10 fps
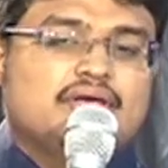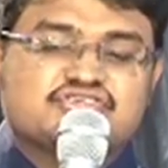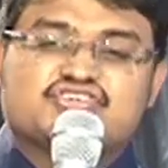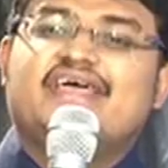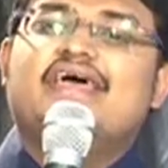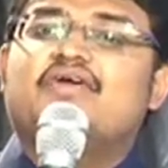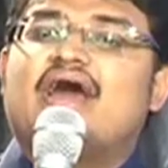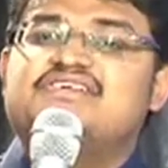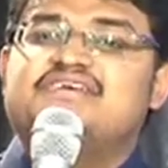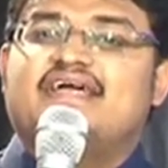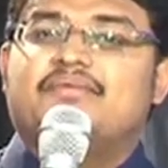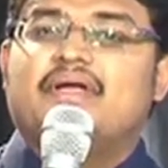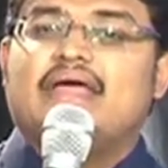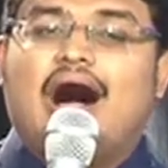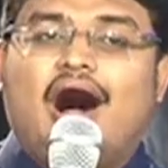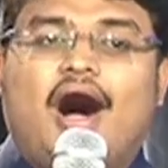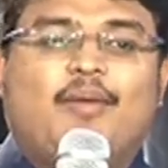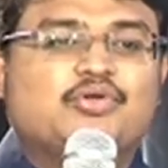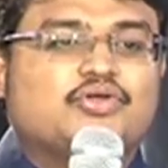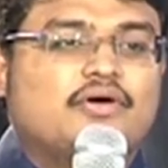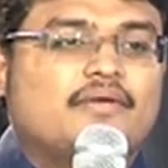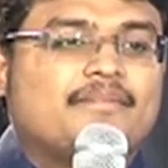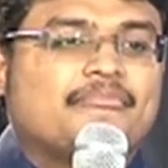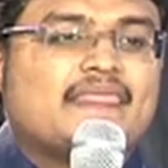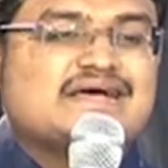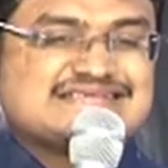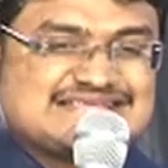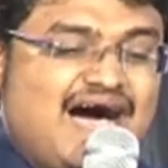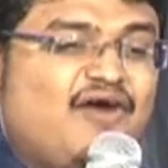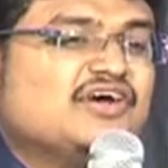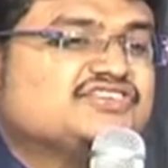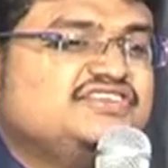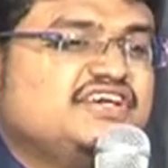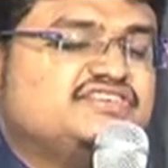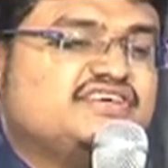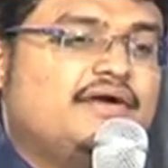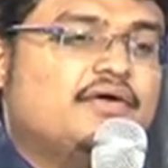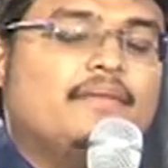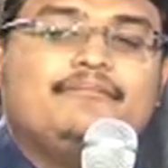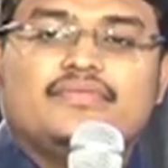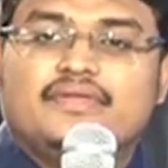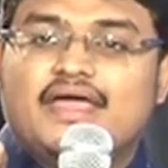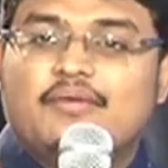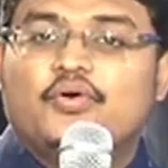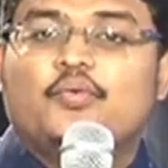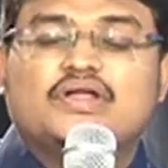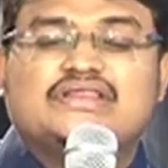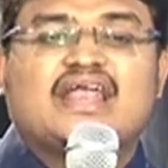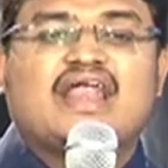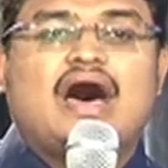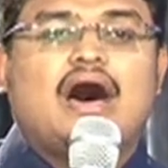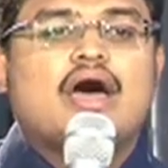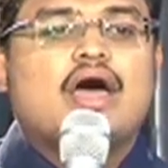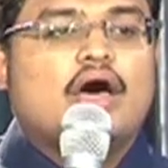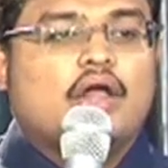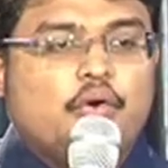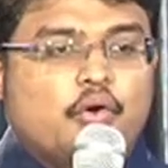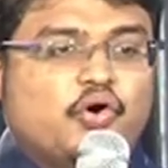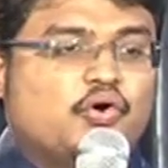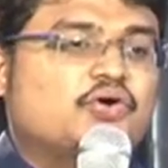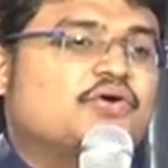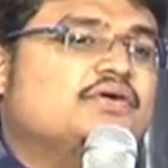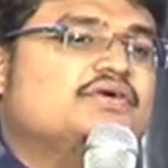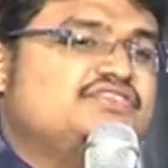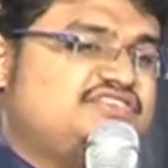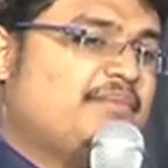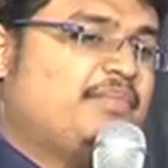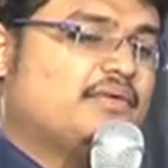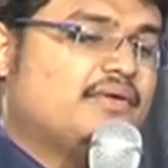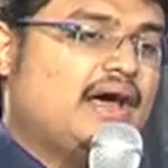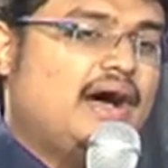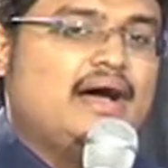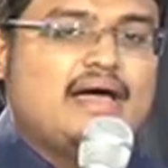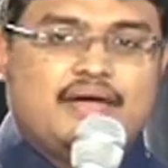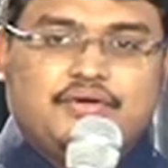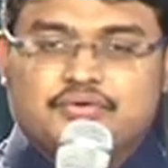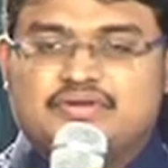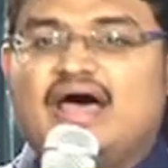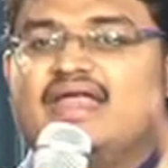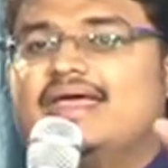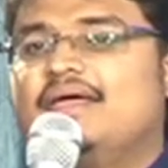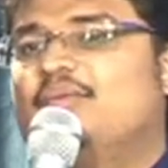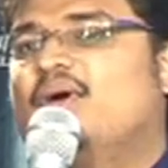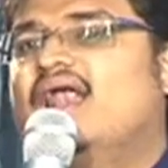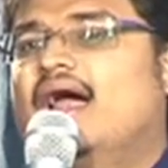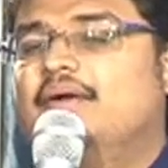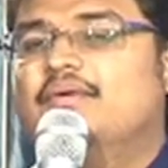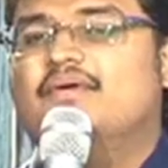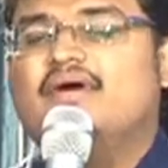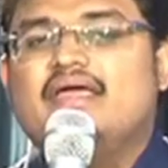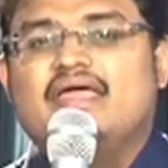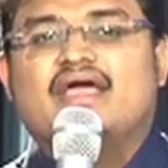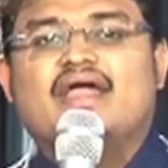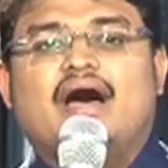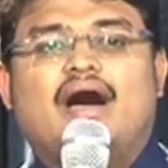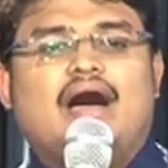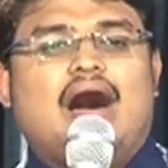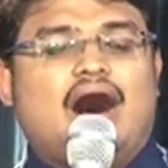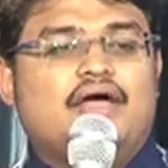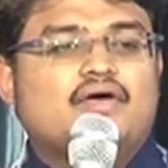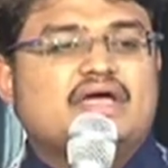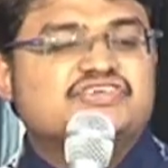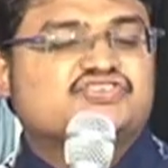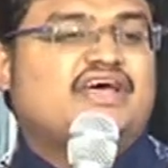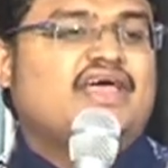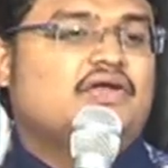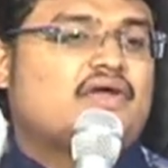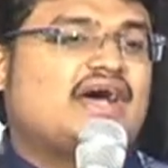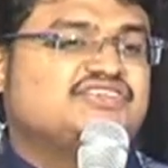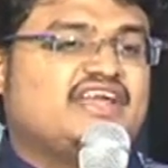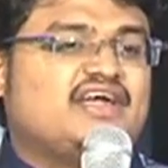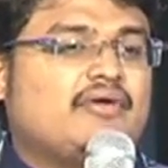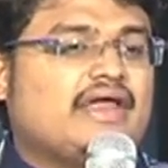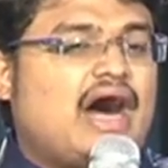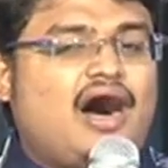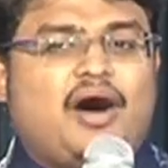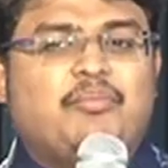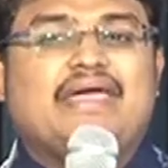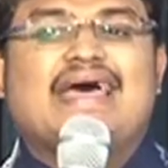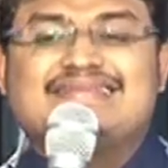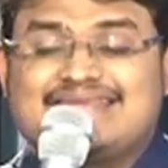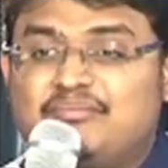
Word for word: ఇజ్రాయేలు రాజు అయినటువంటి ఆహాబుతో సహవాసం చేశాడో దేవుడు వద్దన్న నో చెప్పకుండా యుద్ధానికి వెళ్ళాడు ఇక్కడ ఆ యొక్క ఇజ్రాయేలు రాజు అయినటువంటి ఆహాబు ఎంత